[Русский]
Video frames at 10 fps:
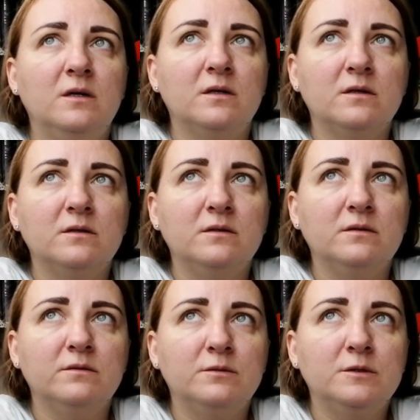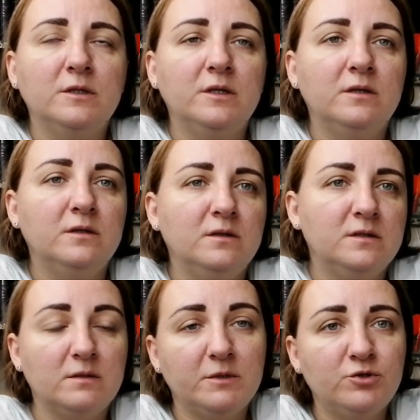Вот. И
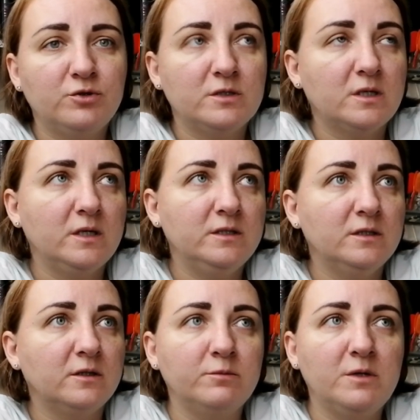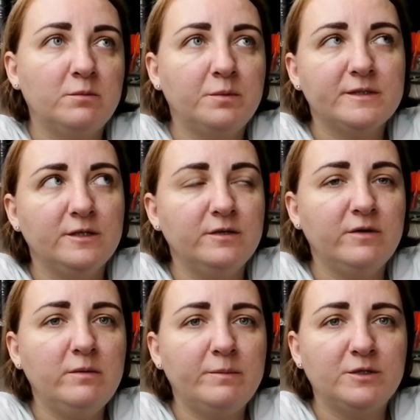сама что-то захотела. Так меня в последнее
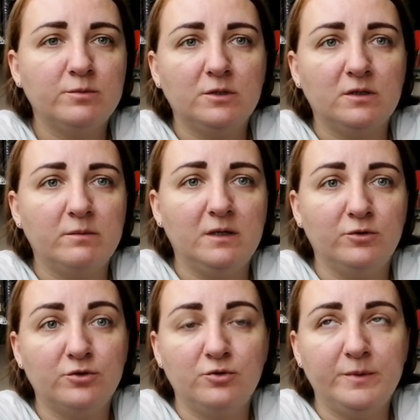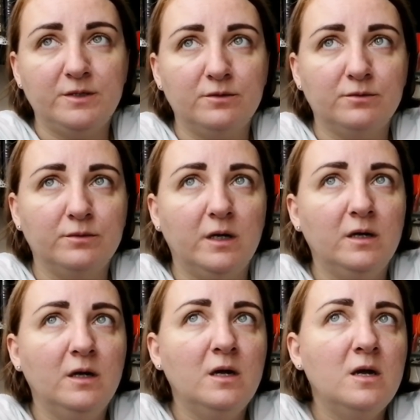время почему-то на молочку потянула.
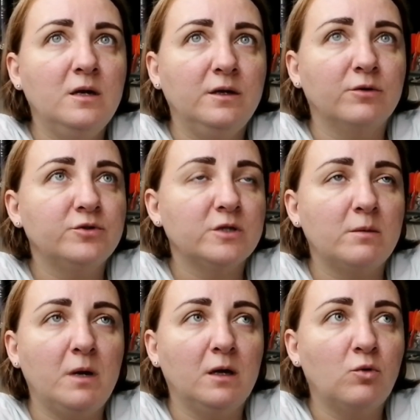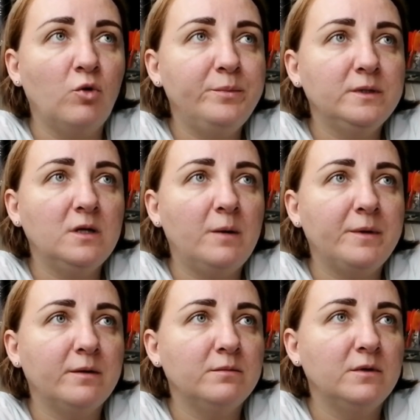Я вот вчера молоко пила,
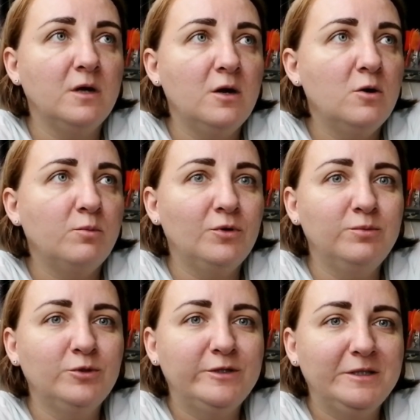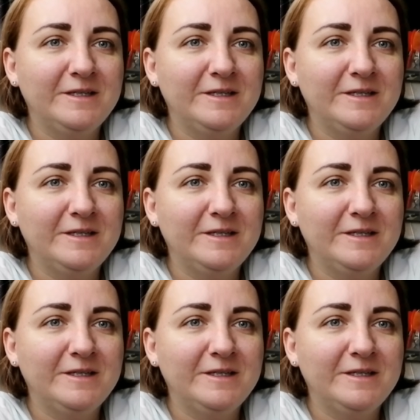прям пол бутылки